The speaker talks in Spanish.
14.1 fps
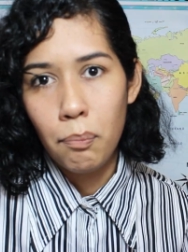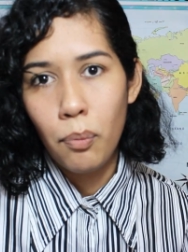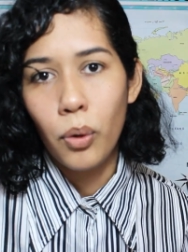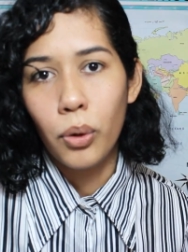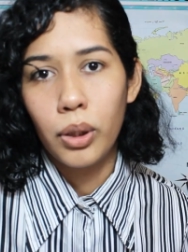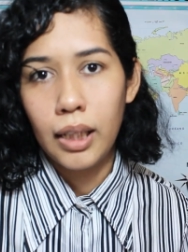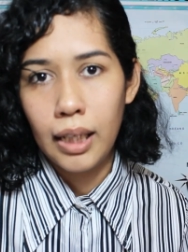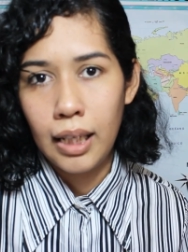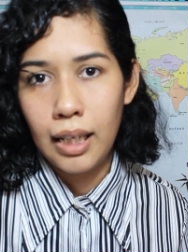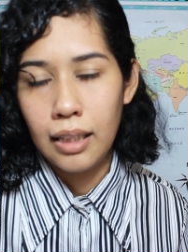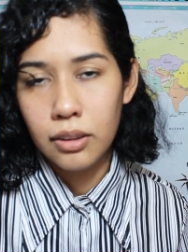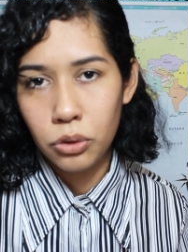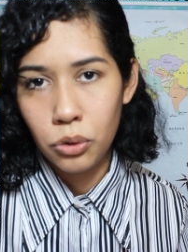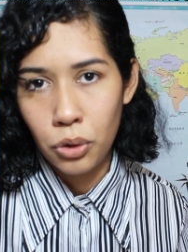por qué
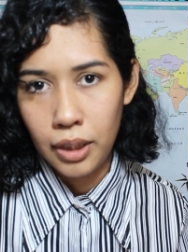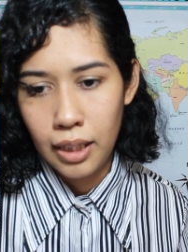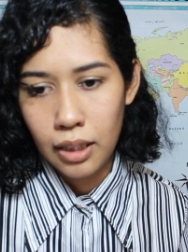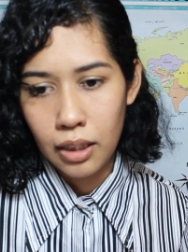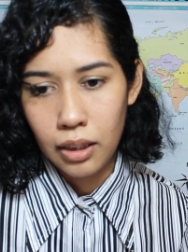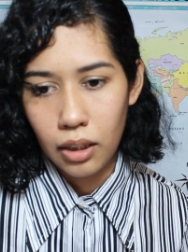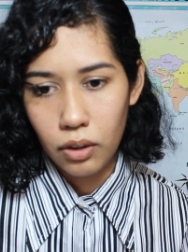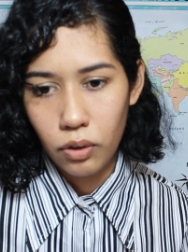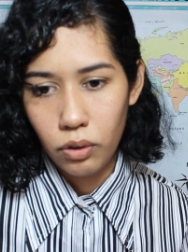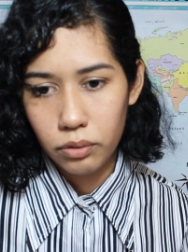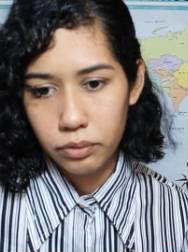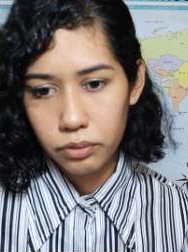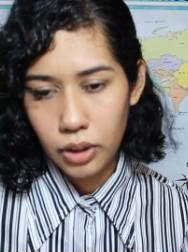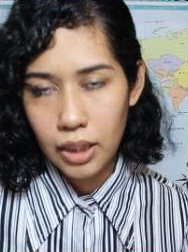la historia
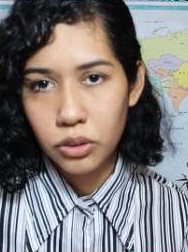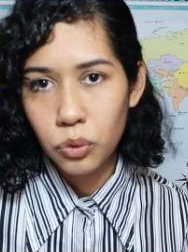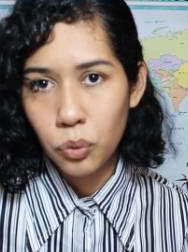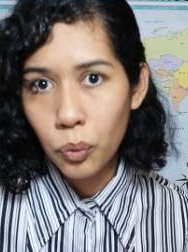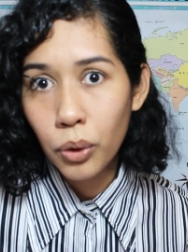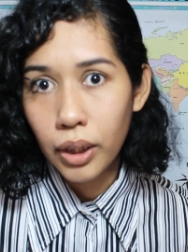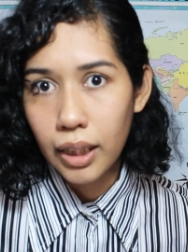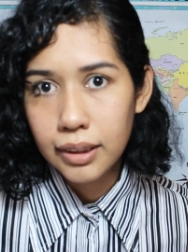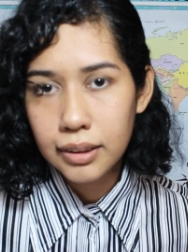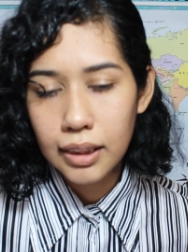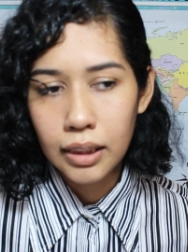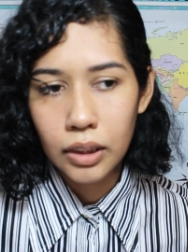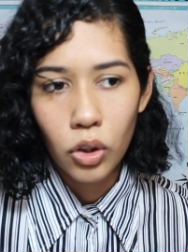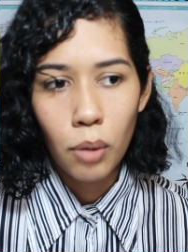transcurre
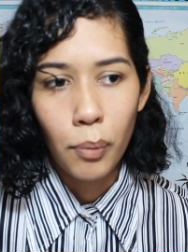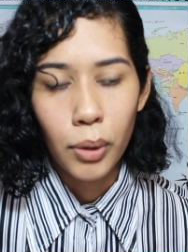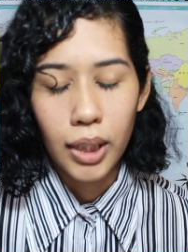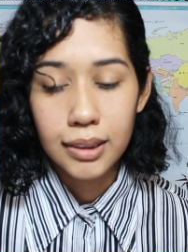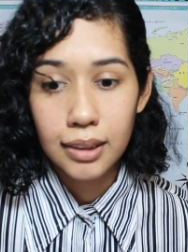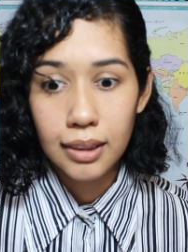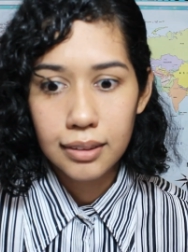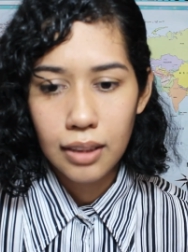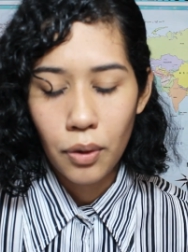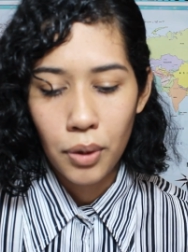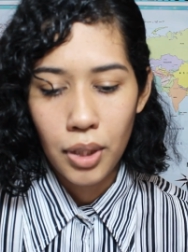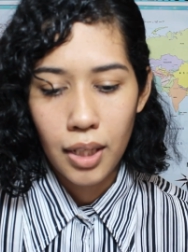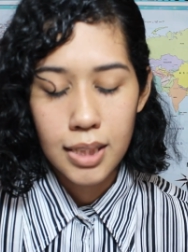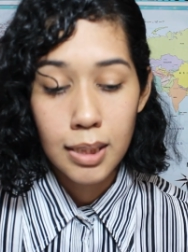así, ¿no? por qué se
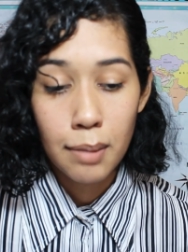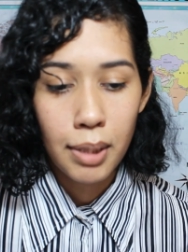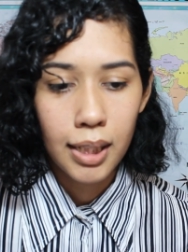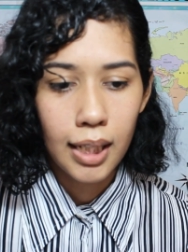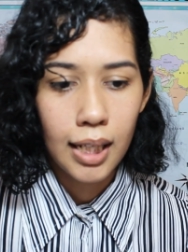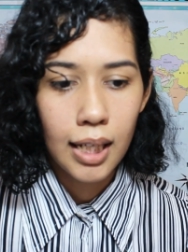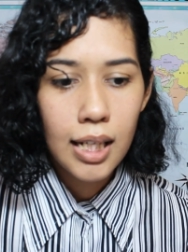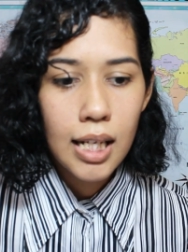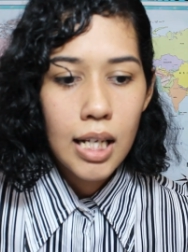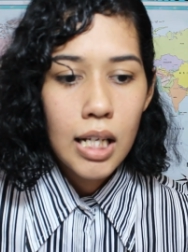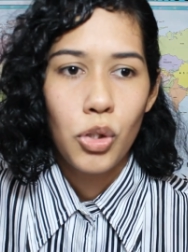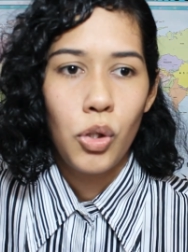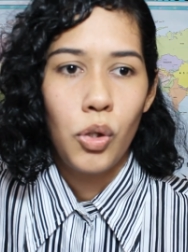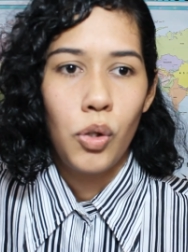desarrolla de esa manera.
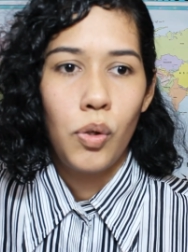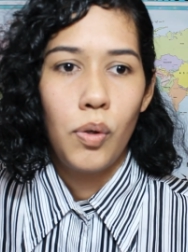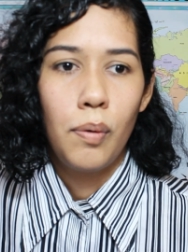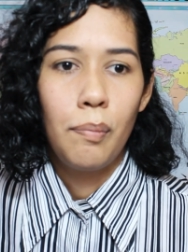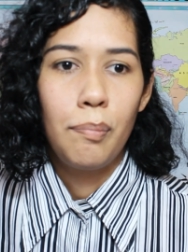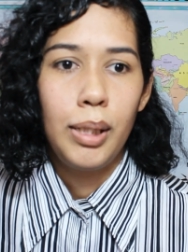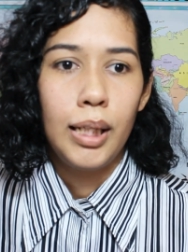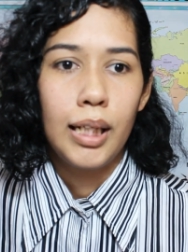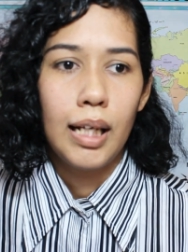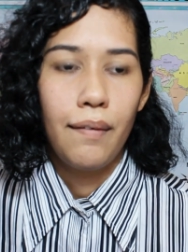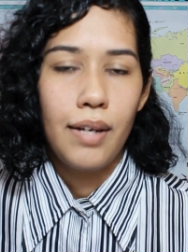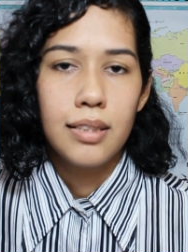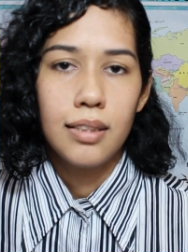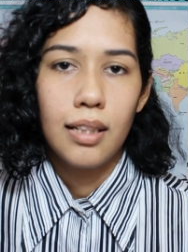Yo vi que
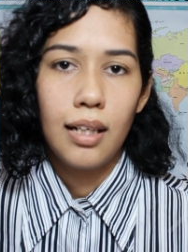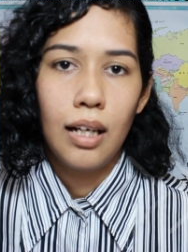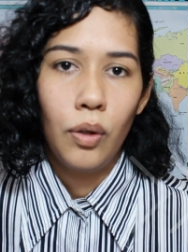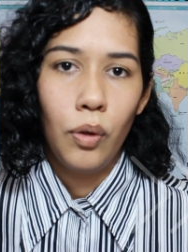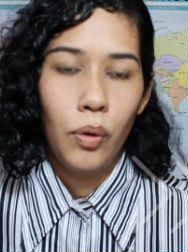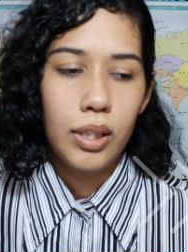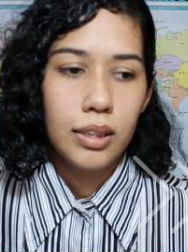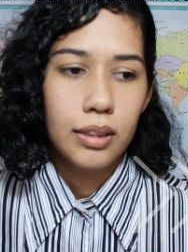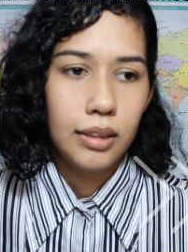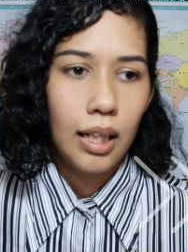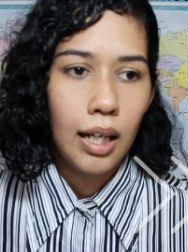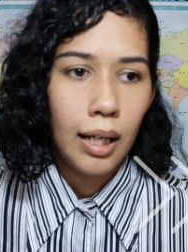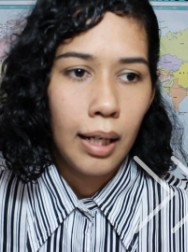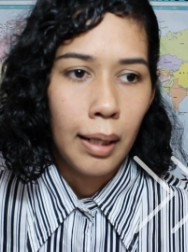habían sacado
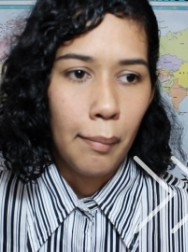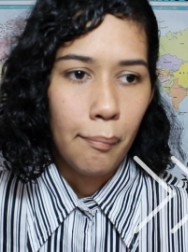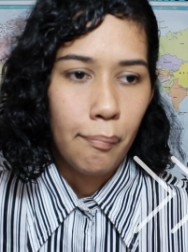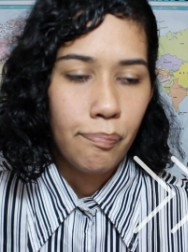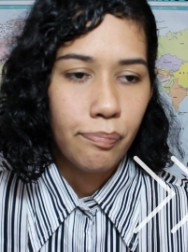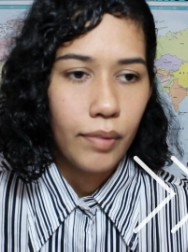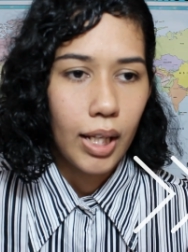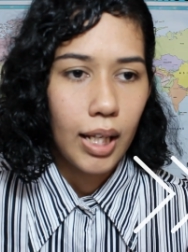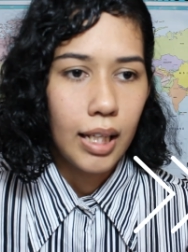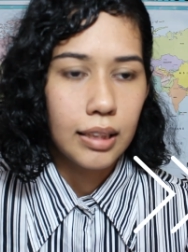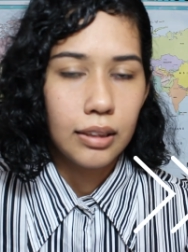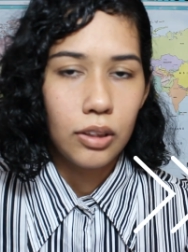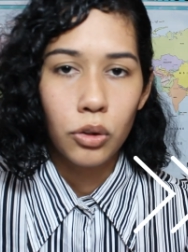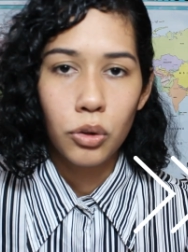esta
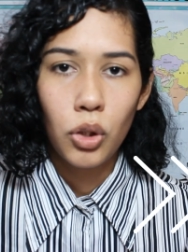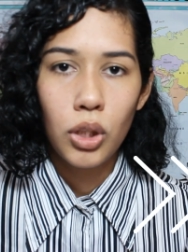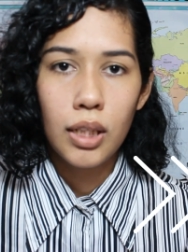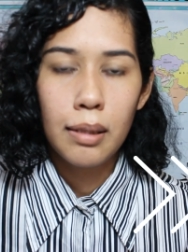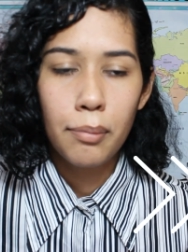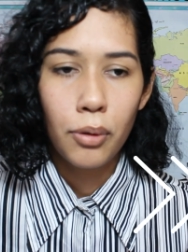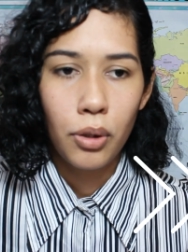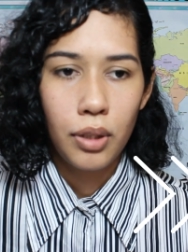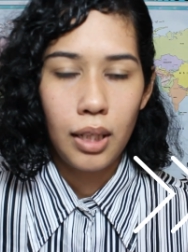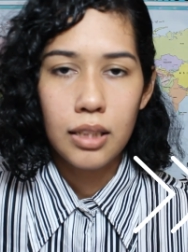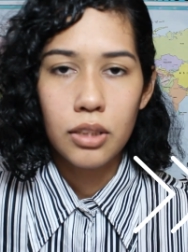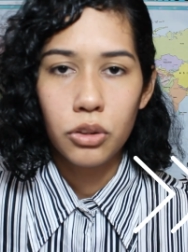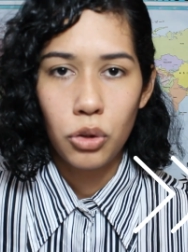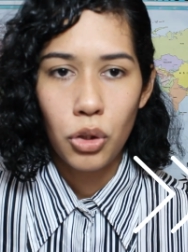este otro libro de la
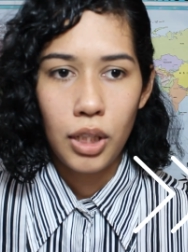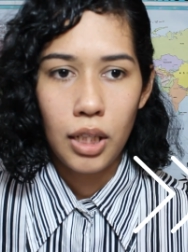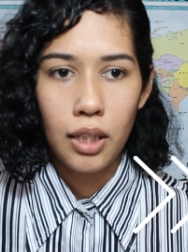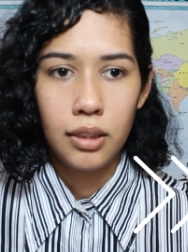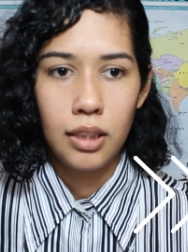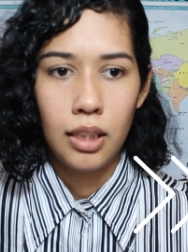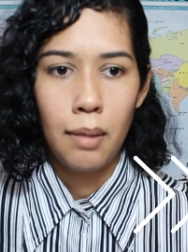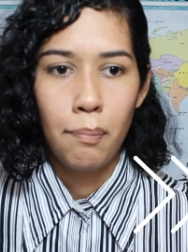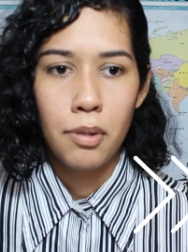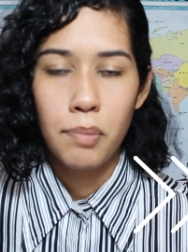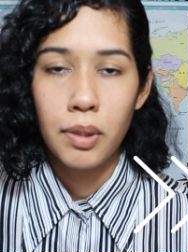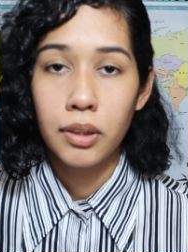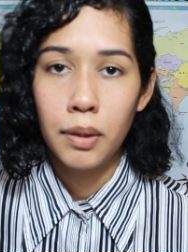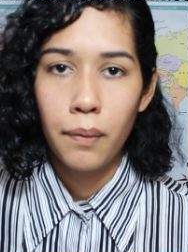historia desde la
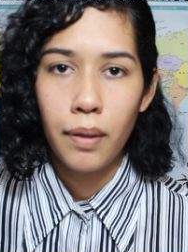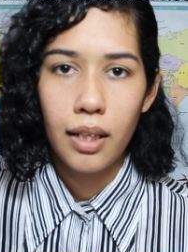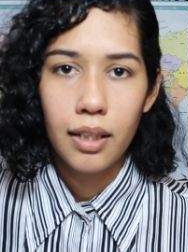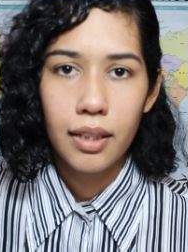perspectiva de